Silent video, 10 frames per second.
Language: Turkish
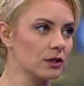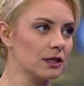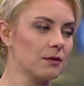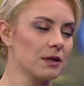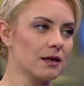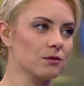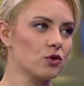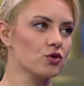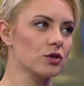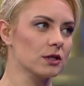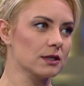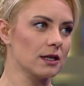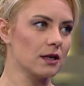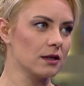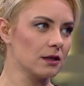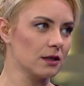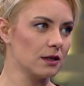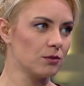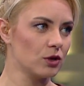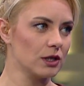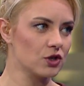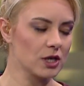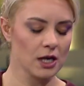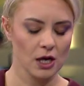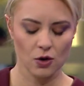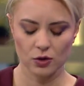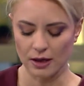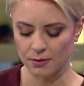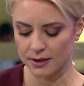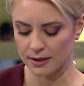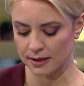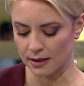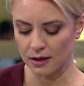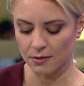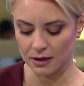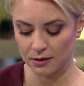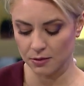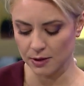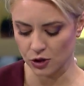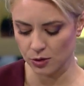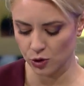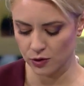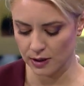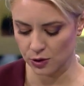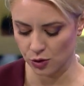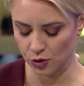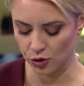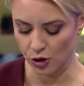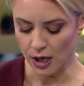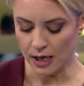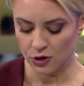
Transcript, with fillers: Ödenemeyen borçları da e, böylece ödenmesini sağlamak da bir başka motivasyondu.